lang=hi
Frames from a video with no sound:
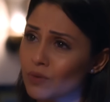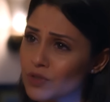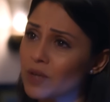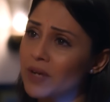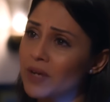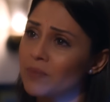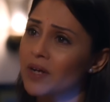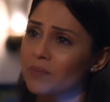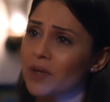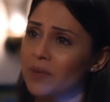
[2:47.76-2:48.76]
उसे भी हमें
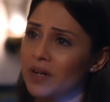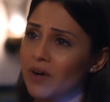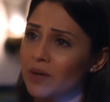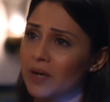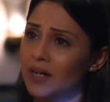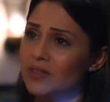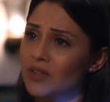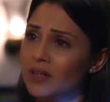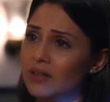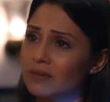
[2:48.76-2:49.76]
अपना परिवार मानना चाहिए